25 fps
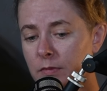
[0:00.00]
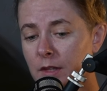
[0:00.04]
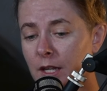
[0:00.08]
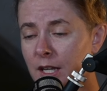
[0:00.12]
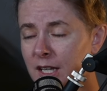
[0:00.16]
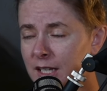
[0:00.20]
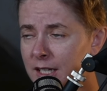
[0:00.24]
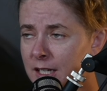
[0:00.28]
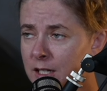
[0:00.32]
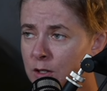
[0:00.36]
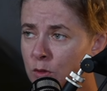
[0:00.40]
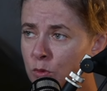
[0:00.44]

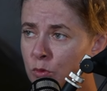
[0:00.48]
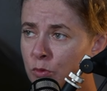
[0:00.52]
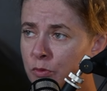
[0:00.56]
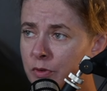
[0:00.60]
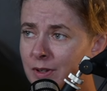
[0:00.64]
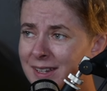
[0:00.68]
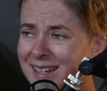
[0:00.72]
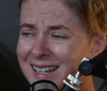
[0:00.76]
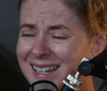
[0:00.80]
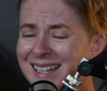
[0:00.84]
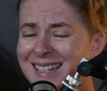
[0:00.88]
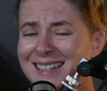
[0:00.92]
et qui l'ont
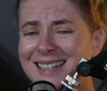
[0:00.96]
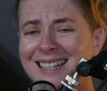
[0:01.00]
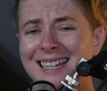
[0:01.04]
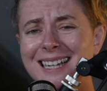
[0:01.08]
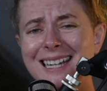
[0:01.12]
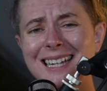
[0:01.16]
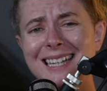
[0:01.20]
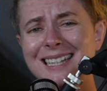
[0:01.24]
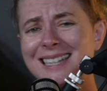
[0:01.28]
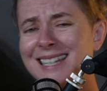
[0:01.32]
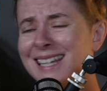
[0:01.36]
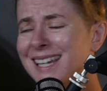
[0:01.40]
fait
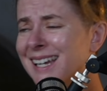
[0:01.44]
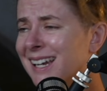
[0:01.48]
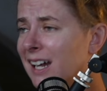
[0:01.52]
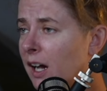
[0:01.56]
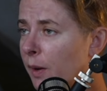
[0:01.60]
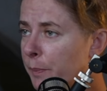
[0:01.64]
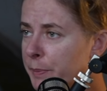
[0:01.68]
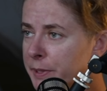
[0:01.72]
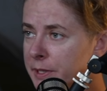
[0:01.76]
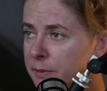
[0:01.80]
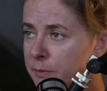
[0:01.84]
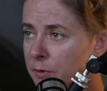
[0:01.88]
très très
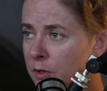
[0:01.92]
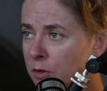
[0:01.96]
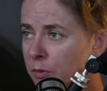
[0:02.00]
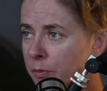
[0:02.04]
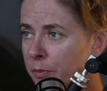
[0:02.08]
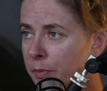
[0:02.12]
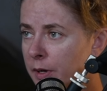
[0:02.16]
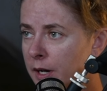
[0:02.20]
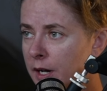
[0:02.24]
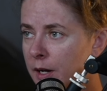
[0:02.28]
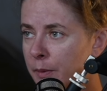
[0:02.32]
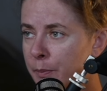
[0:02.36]
rapidement
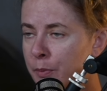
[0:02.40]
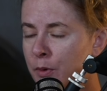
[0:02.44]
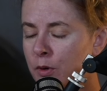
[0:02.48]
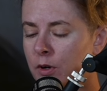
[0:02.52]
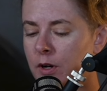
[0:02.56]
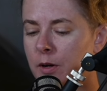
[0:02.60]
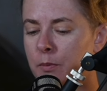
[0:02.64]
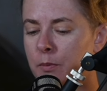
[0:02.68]
par rapport